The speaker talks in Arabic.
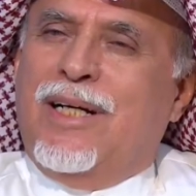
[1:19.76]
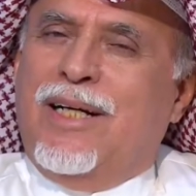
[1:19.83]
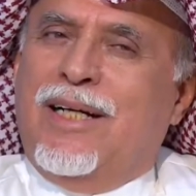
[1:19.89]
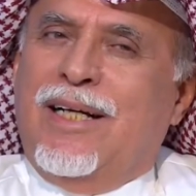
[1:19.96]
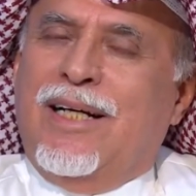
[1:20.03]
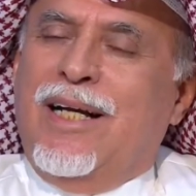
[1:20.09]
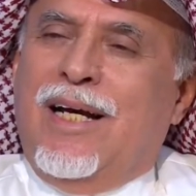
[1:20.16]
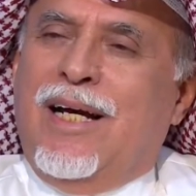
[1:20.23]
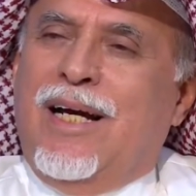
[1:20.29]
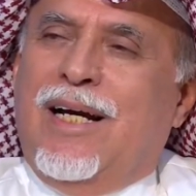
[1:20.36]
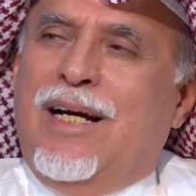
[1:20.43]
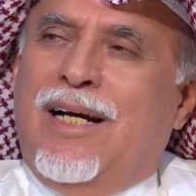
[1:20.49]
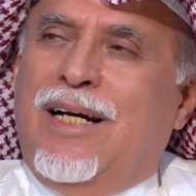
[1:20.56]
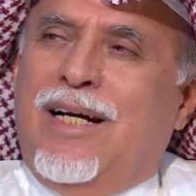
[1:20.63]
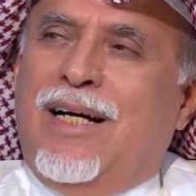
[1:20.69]
آه،
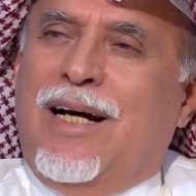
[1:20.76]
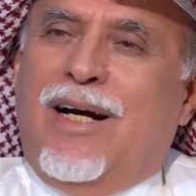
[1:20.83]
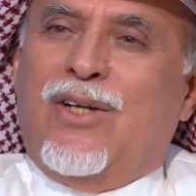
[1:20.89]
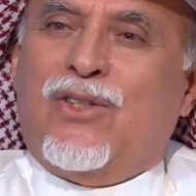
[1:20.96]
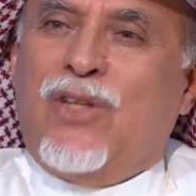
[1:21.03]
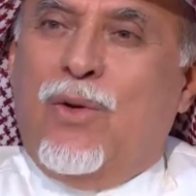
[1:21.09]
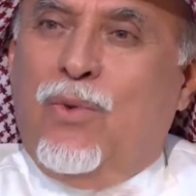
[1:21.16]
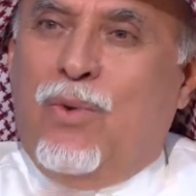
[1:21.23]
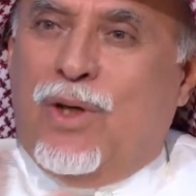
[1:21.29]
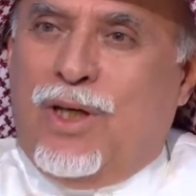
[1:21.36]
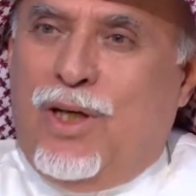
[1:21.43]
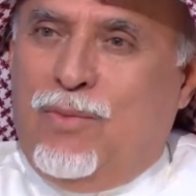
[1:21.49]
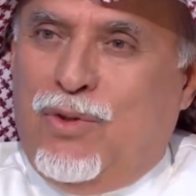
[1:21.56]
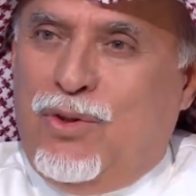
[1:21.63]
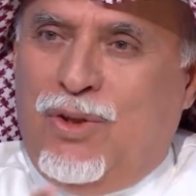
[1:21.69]
آه، اصور
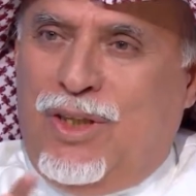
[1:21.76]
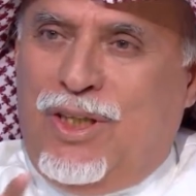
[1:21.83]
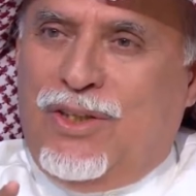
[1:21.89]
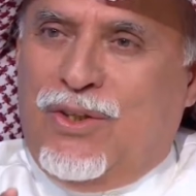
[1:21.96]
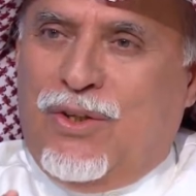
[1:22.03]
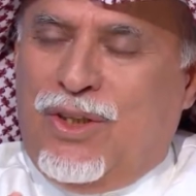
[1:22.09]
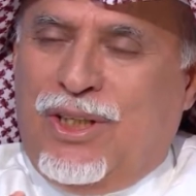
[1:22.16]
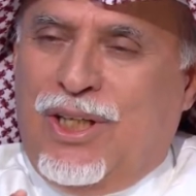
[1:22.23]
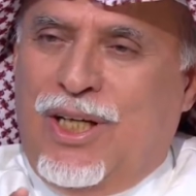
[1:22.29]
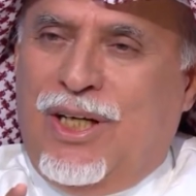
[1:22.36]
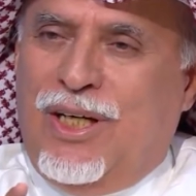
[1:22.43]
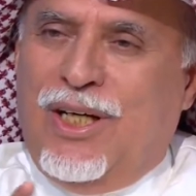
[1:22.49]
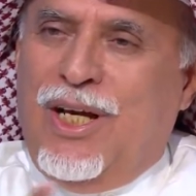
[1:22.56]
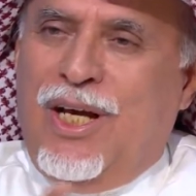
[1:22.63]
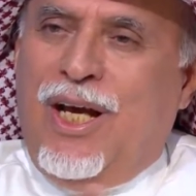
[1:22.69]
المدن اللي
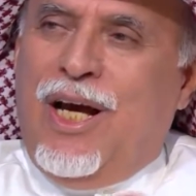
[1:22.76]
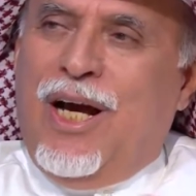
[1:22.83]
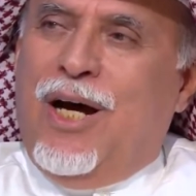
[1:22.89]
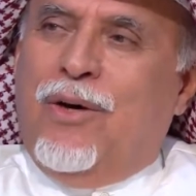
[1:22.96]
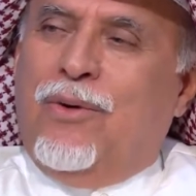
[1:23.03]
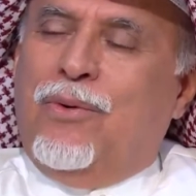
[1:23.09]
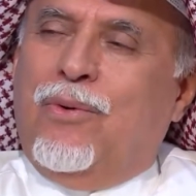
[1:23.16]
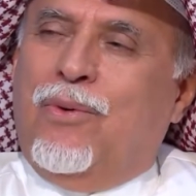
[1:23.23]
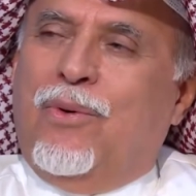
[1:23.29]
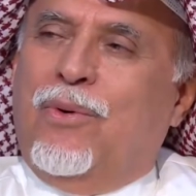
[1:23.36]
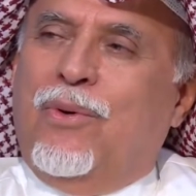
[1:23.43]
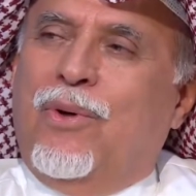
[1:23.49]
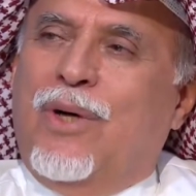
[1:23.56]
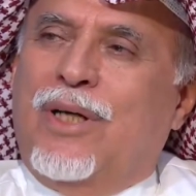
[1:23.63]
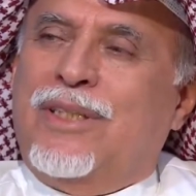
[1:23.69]
زرتها او
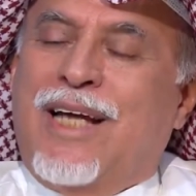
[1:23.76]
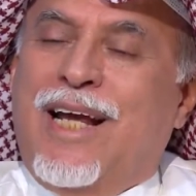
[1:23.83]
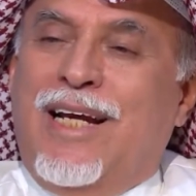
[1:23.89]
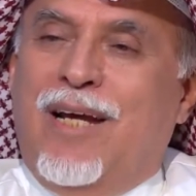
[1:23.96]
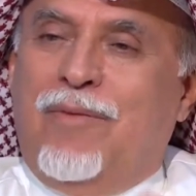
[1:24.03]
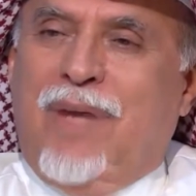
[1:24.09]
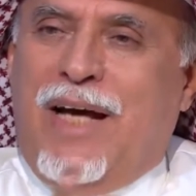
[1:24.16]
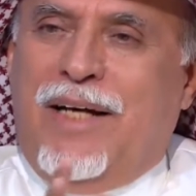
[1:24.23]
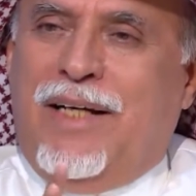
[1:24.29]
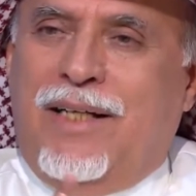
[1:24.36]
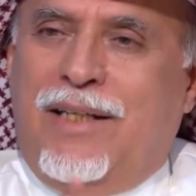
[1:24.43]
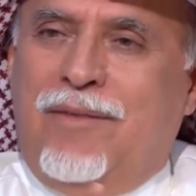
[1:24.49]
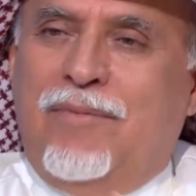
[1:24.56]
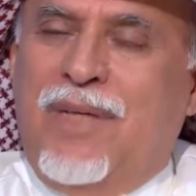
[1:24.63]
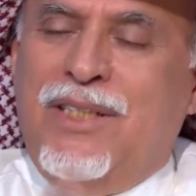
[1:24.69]
اتكلم
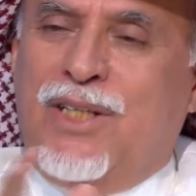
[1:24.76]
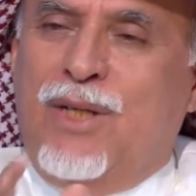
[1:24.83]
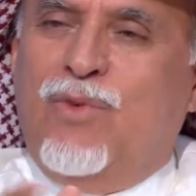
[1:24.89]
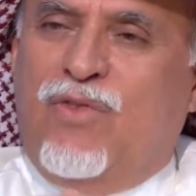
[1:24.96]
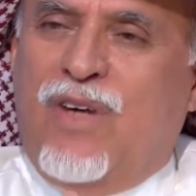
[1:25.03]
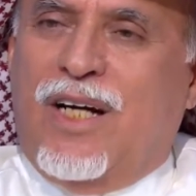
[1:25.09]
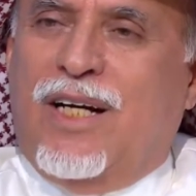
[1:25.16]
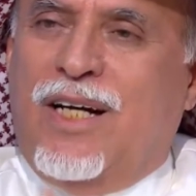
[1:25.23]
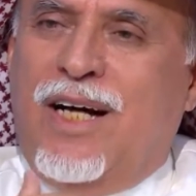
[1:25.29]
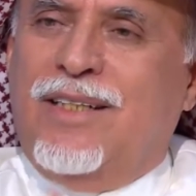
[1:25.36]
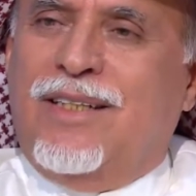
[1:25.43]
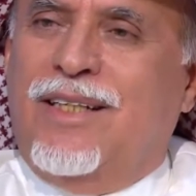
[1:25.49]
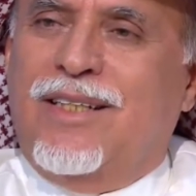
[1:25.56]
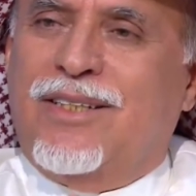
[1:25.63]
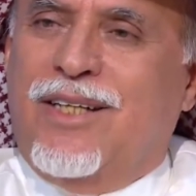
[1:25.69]
عنها بس
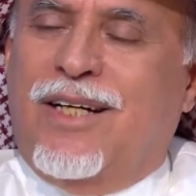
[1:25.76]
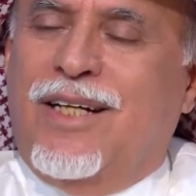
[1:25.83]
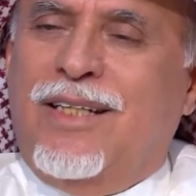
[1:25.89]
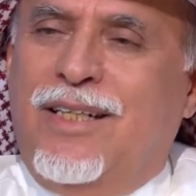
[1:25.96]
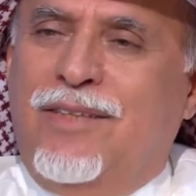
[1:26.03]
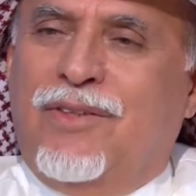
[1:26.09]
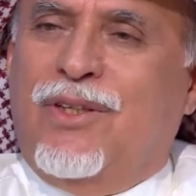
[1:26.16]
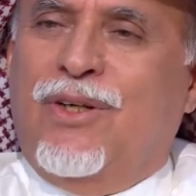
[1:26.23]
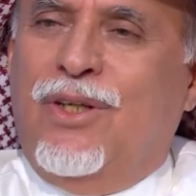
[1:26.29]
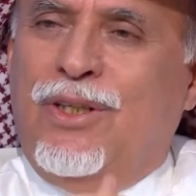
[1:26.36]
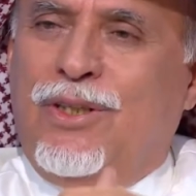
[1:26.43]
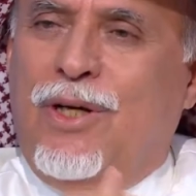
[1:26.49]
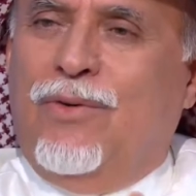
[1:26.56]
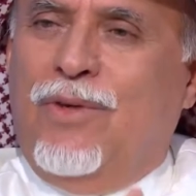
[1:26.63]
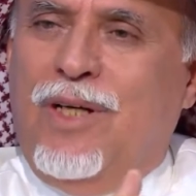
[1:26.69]
المفارقات اللي صارت لي في
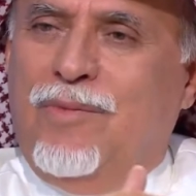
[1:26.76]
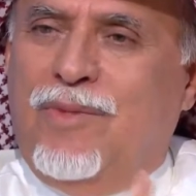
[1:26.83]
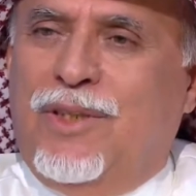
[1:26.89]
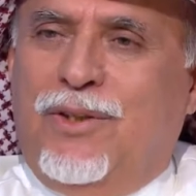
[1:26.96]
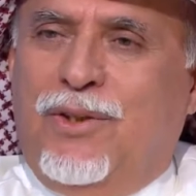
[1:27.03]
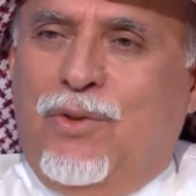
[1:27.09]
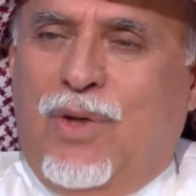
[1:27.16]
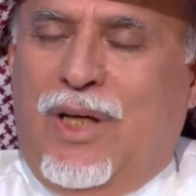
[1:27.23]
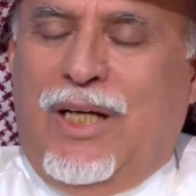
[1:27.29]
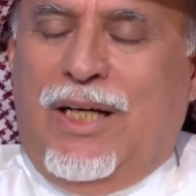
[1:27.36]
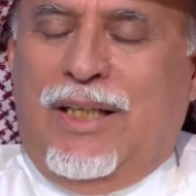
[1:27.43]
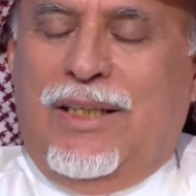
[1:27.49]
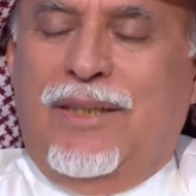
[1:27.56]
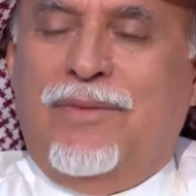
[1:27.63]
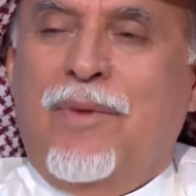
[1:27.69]
كل دوله من الدول
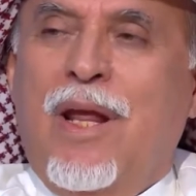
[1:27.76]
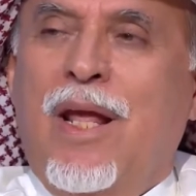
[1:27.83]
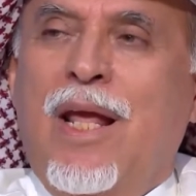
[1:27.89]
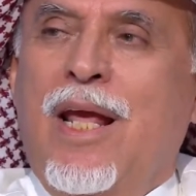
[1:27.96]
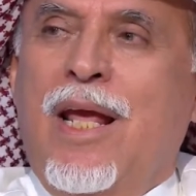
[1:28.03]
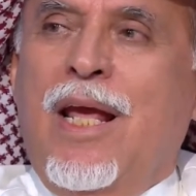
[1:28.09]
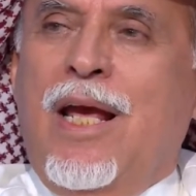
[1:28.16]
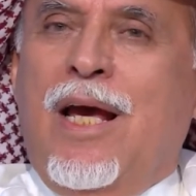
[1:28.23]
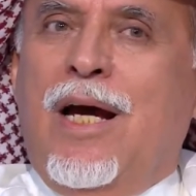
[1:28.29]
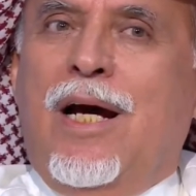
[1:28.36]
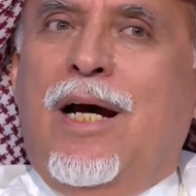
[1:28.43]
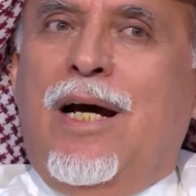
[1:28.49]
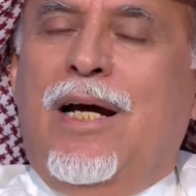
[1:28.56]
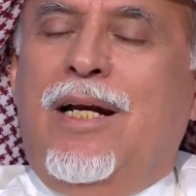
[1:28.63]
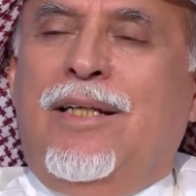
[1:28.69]
هذه
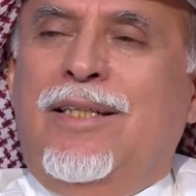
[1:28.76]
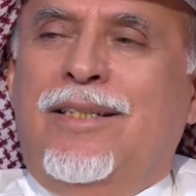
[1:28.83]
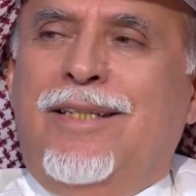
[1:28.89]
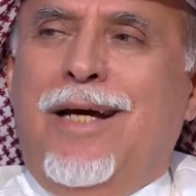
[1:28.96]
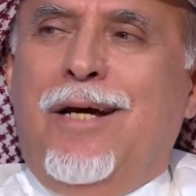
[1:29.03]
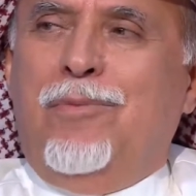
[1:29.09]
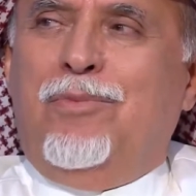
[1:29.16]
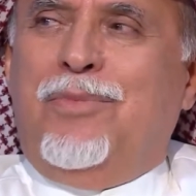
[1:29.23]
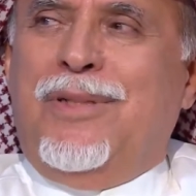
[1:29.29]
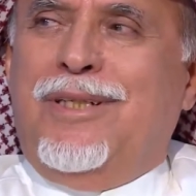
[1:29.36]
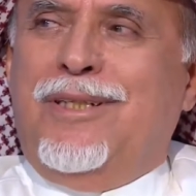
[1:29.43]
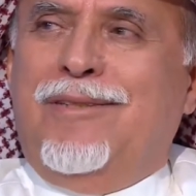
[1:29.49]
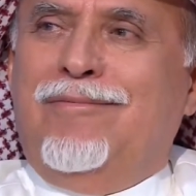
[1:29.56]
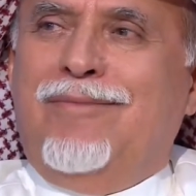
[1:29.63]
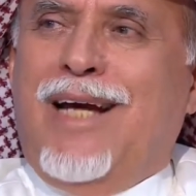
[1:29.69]
آه، الكتاب
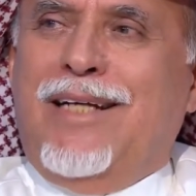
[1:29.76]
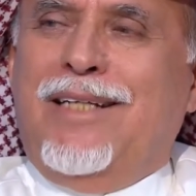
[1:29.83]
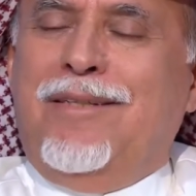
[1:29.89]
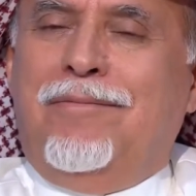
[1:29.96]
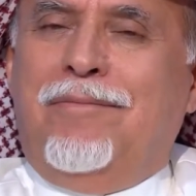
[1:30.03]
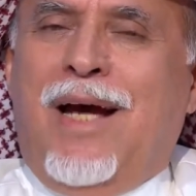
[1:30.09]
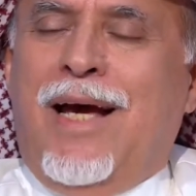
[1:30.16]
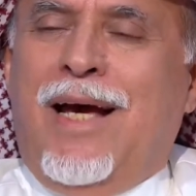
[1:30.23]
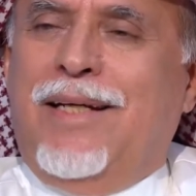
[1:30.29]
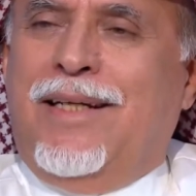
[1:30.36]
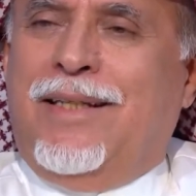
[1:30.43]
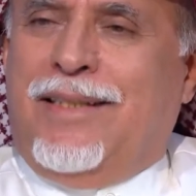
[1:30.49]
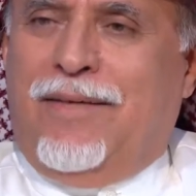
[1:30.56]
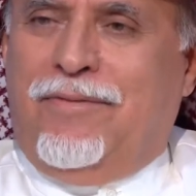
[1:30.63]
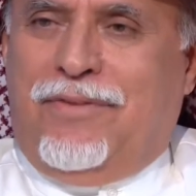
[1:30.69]
آه، يعني ما حد
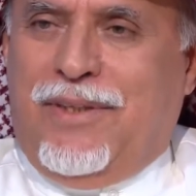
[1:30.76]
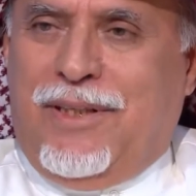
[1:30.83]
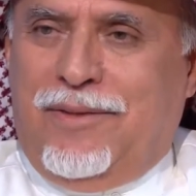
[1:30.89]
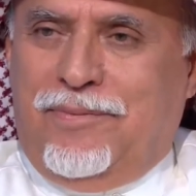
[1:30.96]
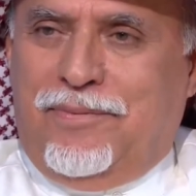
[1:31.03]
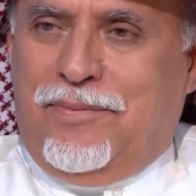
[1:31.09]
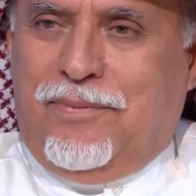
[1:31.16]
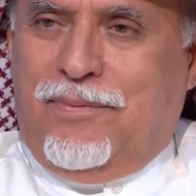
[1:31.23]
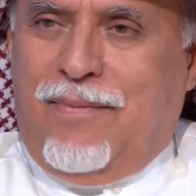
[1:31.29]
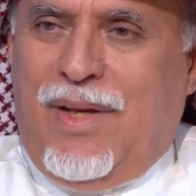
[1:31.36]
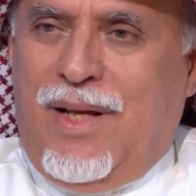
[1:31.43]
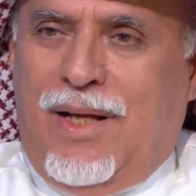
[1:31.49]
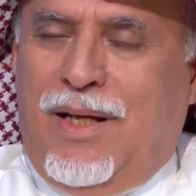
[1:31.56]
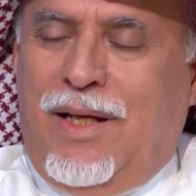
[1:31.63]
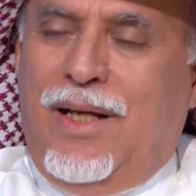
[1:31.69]
اهتم فيه
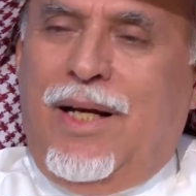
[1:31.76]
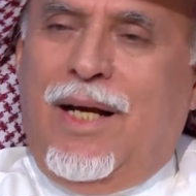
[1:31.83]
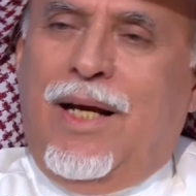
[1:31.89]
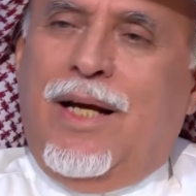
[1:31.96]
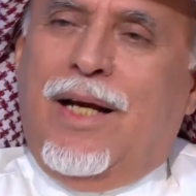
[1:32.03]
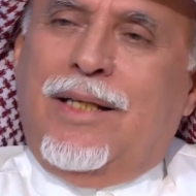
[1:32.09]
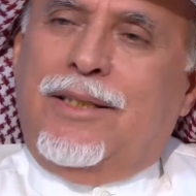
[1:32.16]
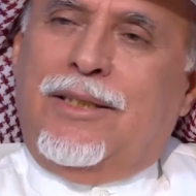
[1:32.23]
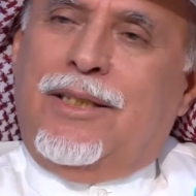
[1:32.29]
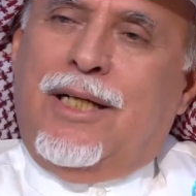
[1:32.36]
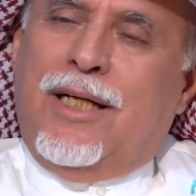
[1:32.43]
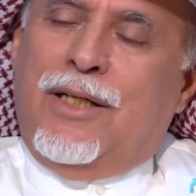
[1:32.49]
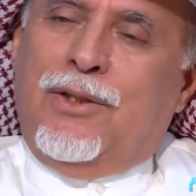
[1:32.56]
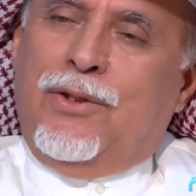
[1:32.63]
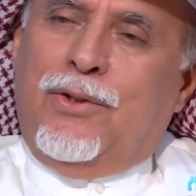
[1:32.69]
الى ان
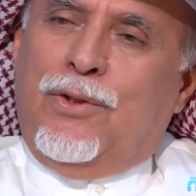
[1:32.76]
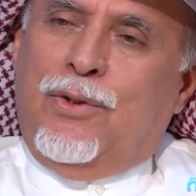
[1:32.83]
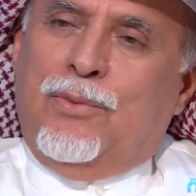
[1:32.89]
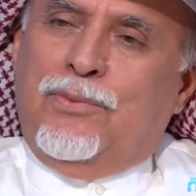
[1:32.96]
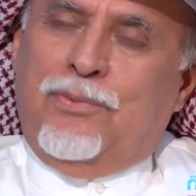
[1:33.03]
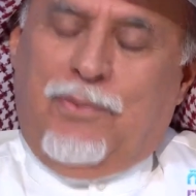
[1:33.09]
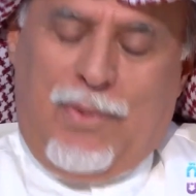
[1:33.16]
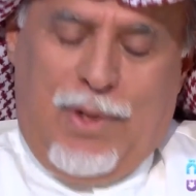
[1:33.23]
جاء يوم